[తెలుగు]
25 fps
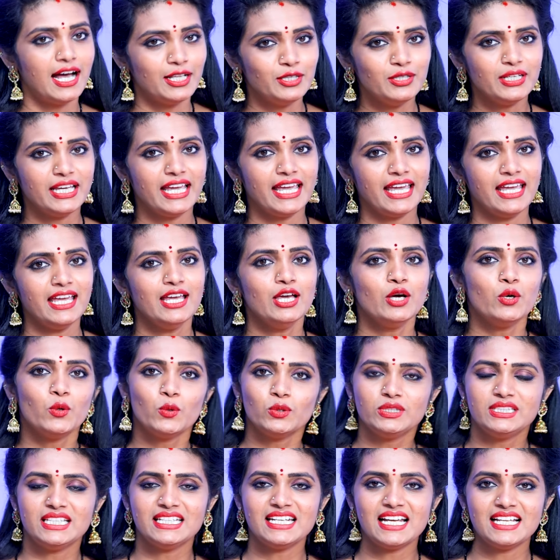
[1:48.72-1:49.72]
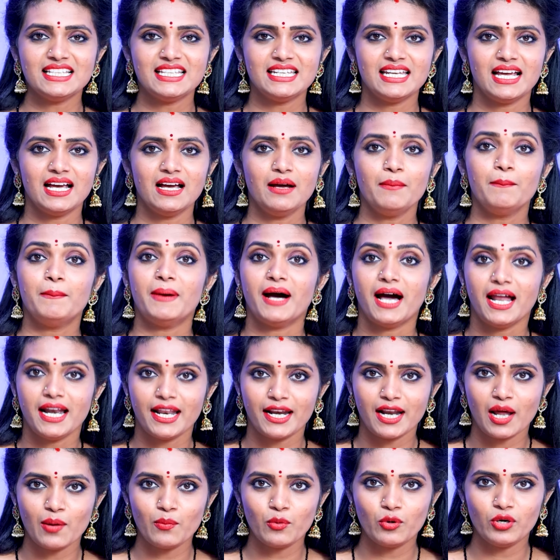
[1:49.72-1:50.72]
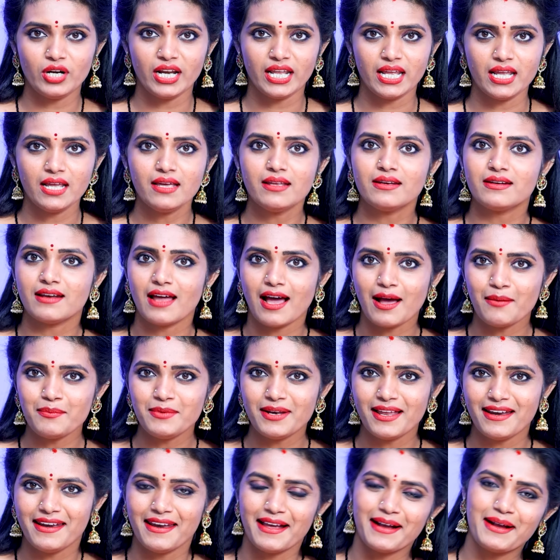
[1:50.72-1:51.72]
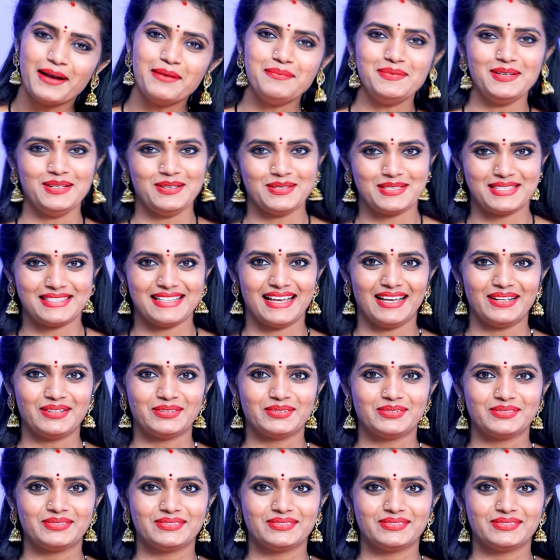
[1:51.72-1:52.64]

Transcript: అందుకే ఉత్తరాదిన బాలరాముణ్ణి రామ్లల్లాగా పిలుస్తారు